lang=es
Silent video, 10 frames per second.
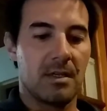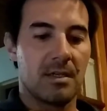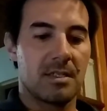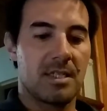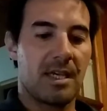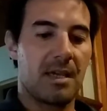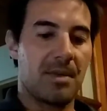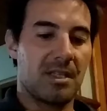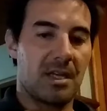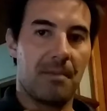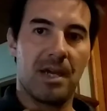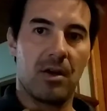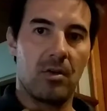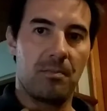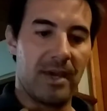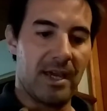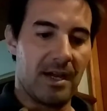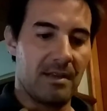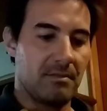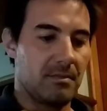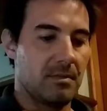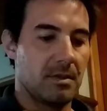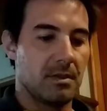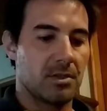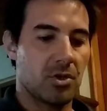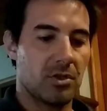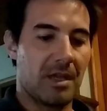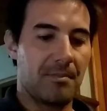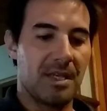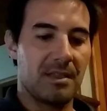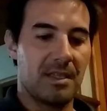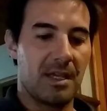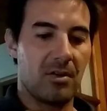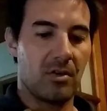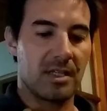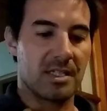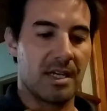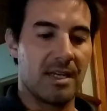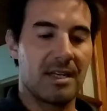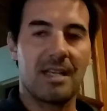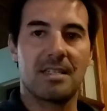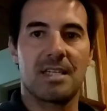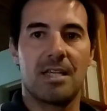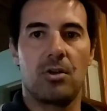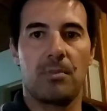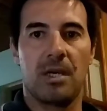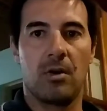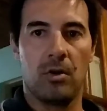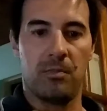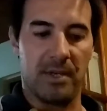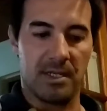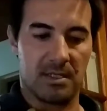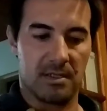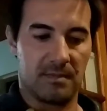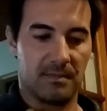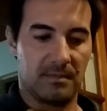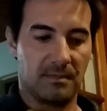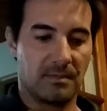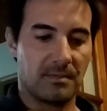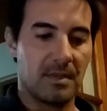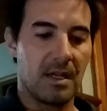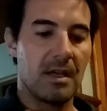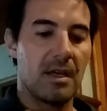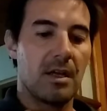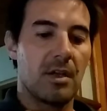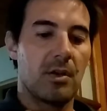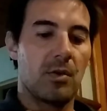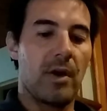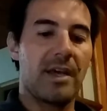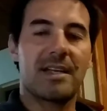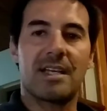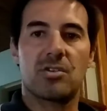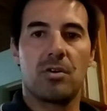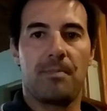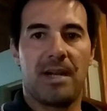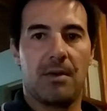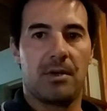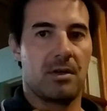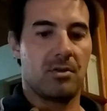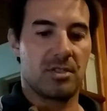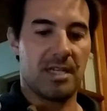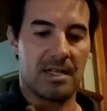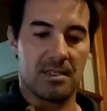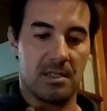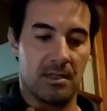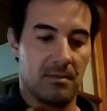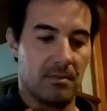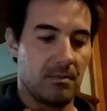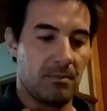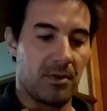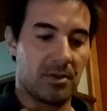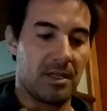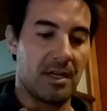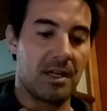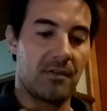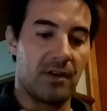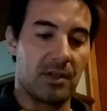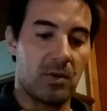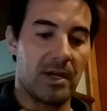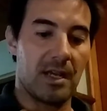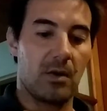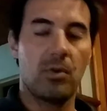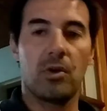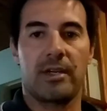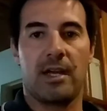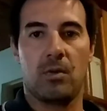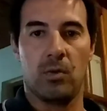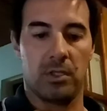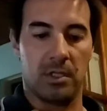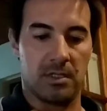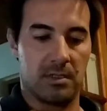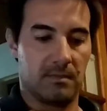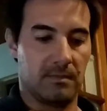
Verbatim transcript: Sé que mientras me golpean, yo también tengo que seguir lanzando mis golpes. No hay razón para avergonzarse por tener que efectuar algunos reajustes.